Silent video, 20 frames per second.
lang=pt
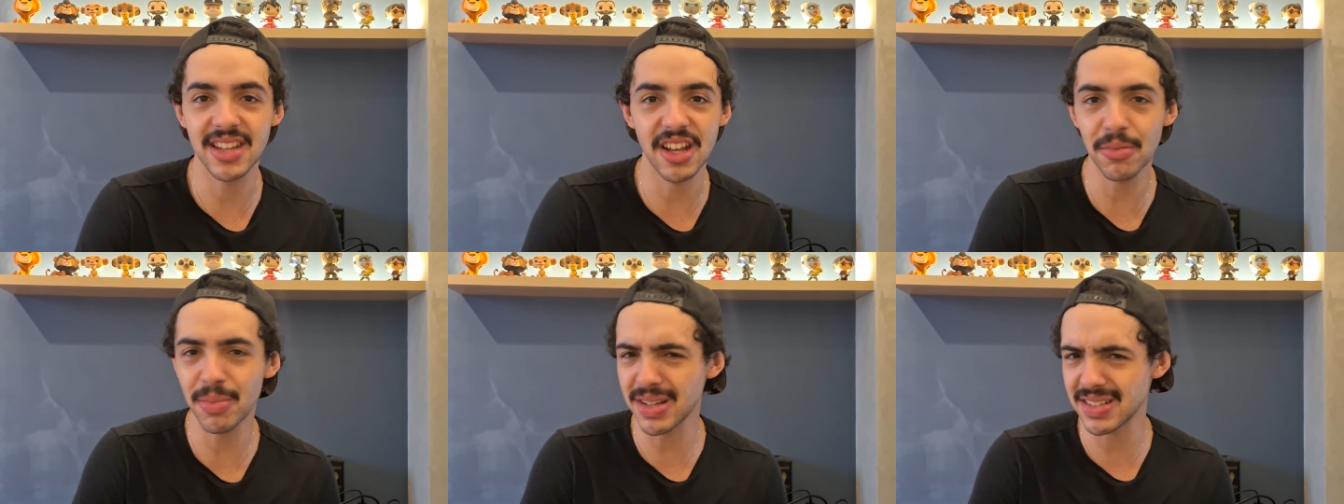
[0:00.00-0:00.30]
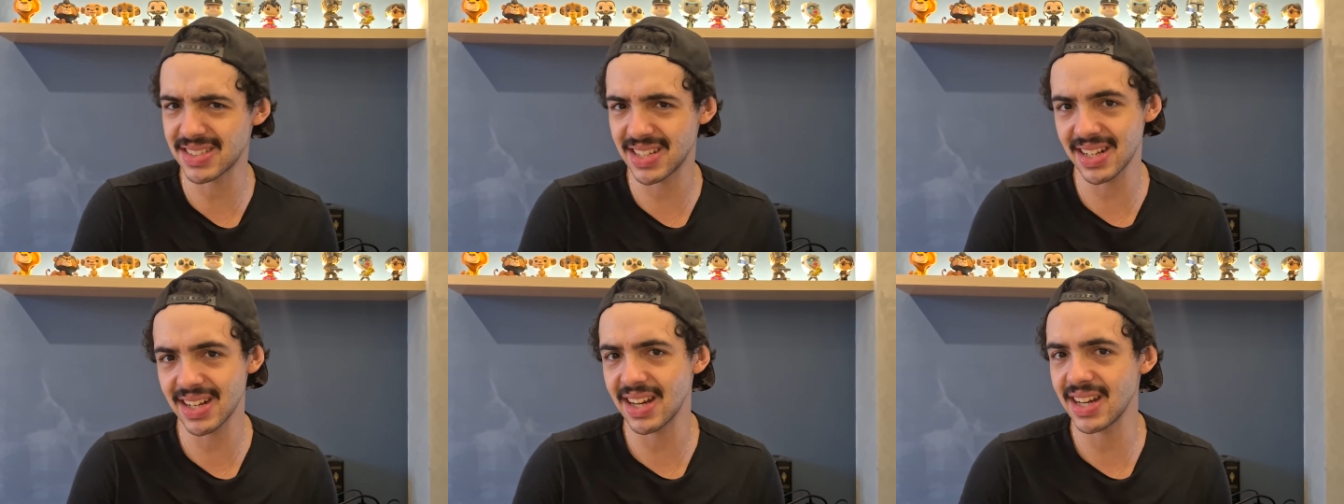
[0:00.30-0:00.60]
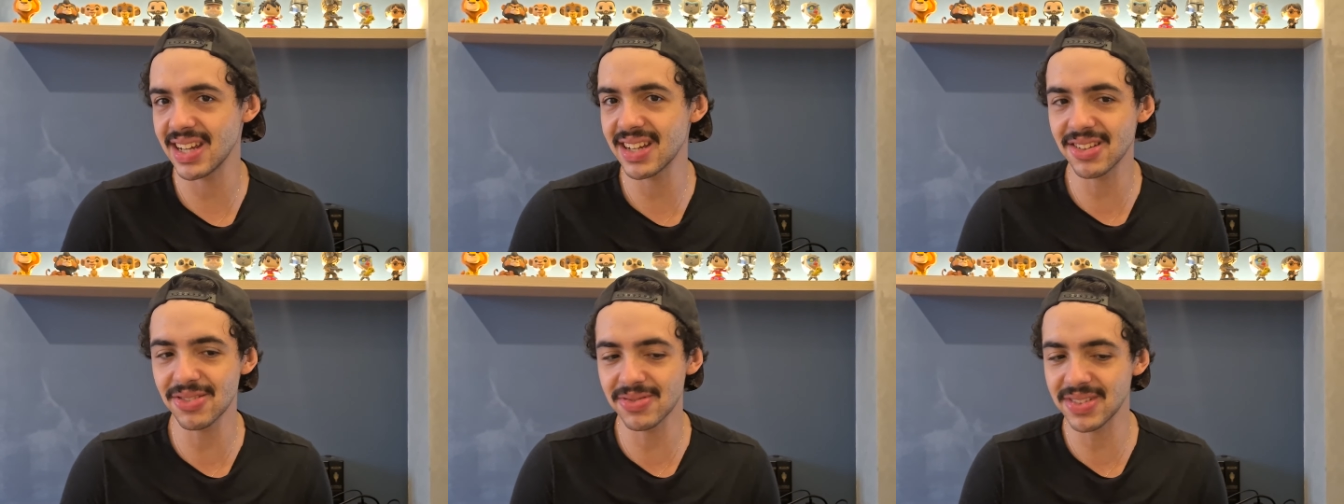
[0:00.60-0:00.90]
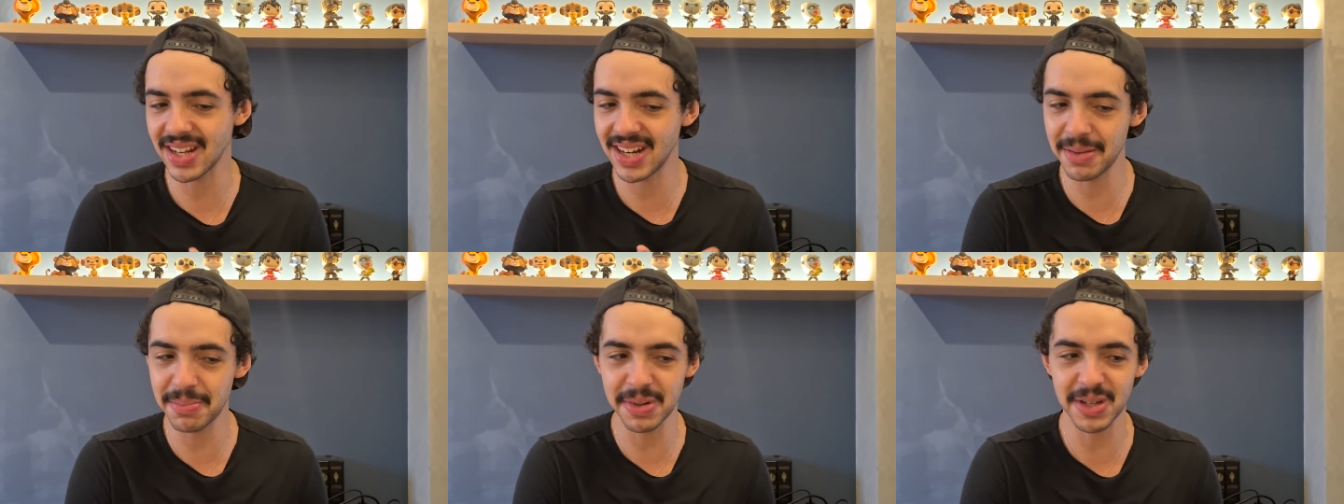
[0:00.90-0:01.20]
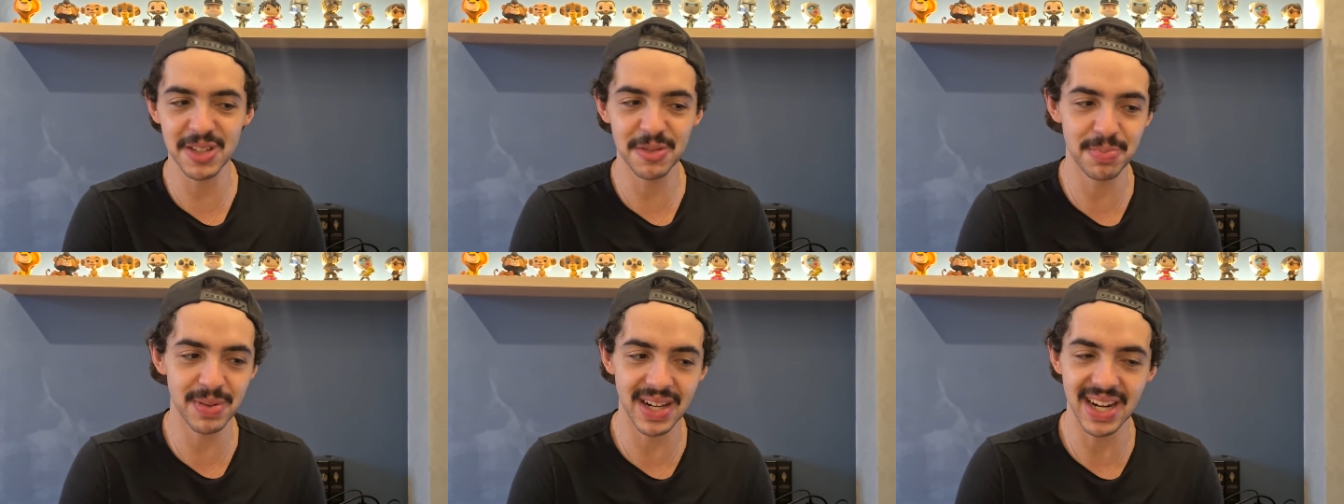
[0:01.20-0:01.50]
Tem uma cena ali que não dá nem para
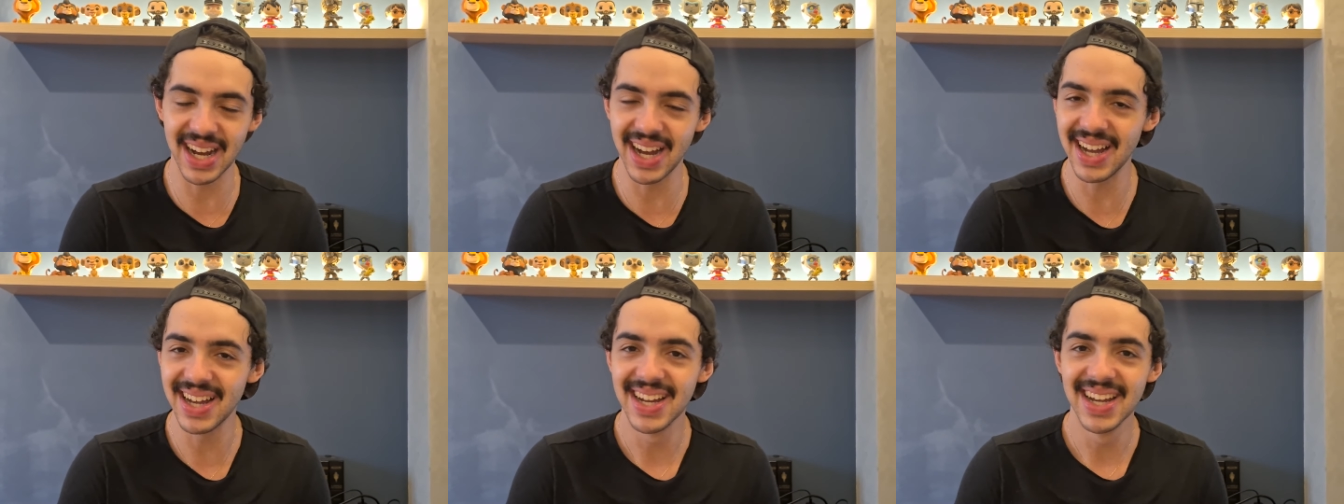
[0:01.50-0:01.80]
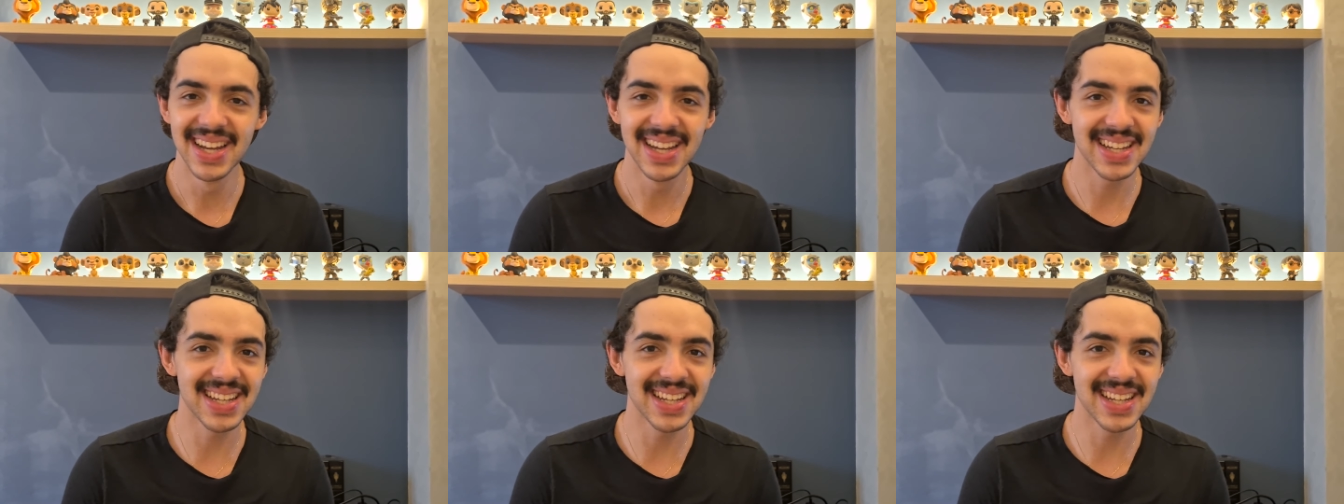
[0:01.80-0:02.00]
respirar,